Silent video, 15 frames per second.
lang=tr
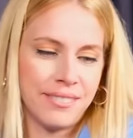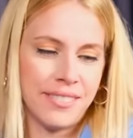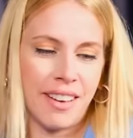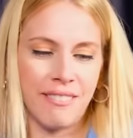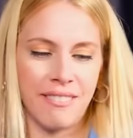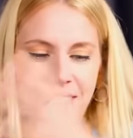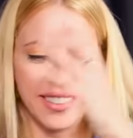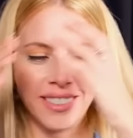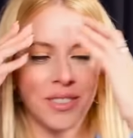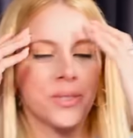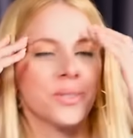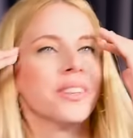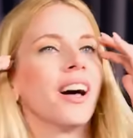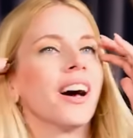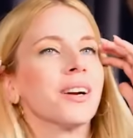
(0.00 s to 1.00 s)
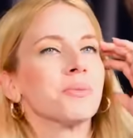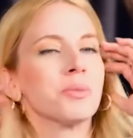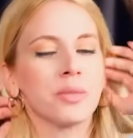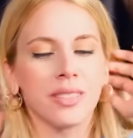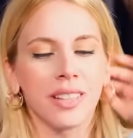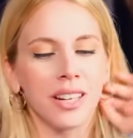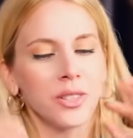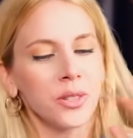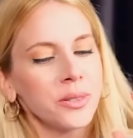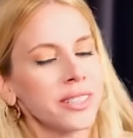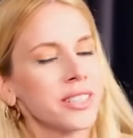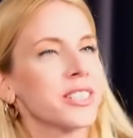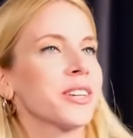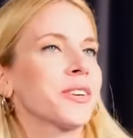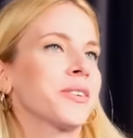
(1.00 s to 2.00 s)
Evet, sular, buzlar. Çok
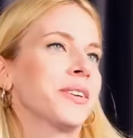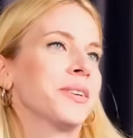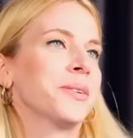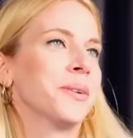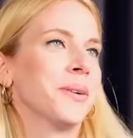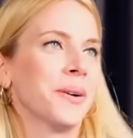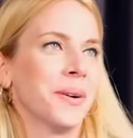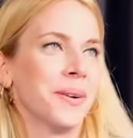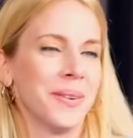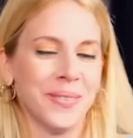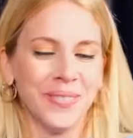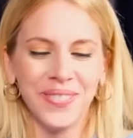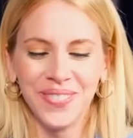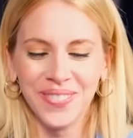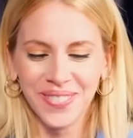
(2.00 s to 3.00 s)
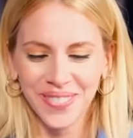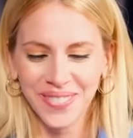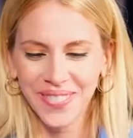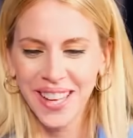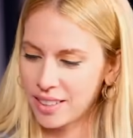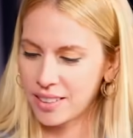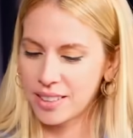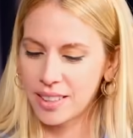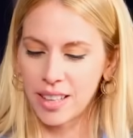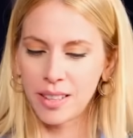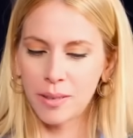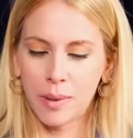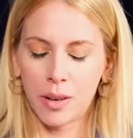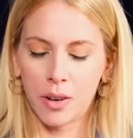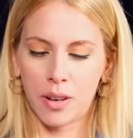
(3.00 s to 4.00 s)
teşekkür ediyorum.
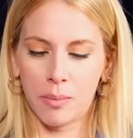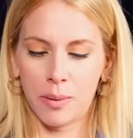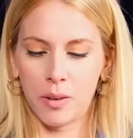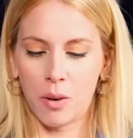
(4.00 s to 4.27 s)
Kendime göre bir